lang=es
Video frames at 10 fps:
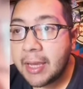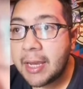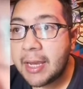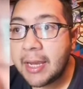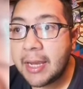
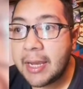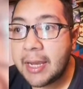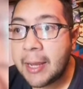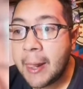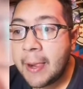
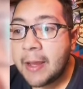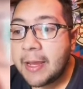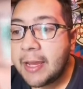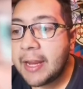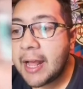Eh,
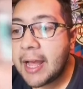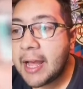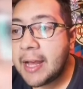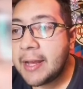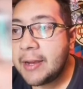
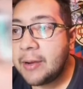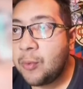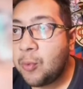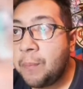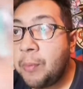era
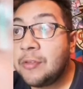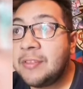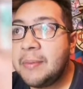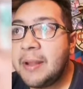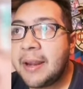un
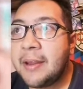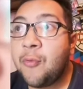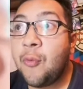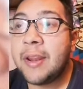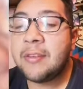posible
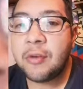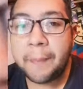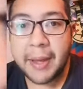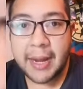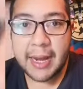refuerzo
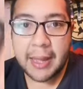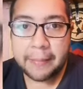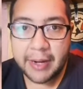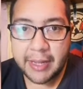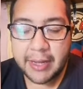para el
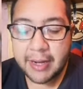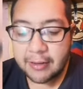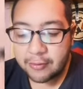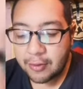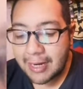
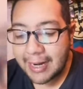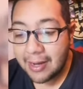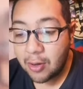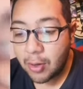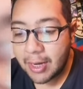América
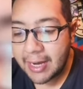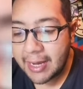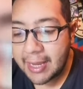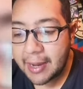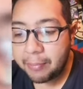Solari lo
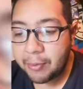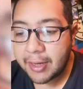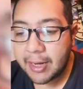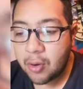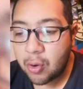quería
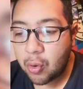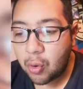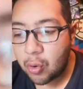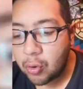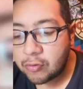porque lo
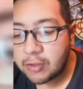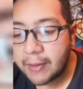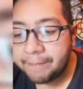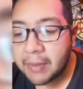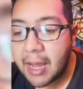
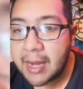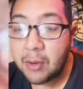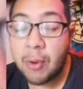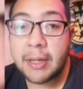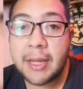conoce, al
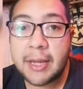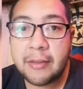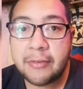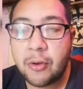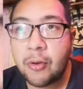igual que
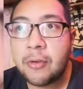Cristo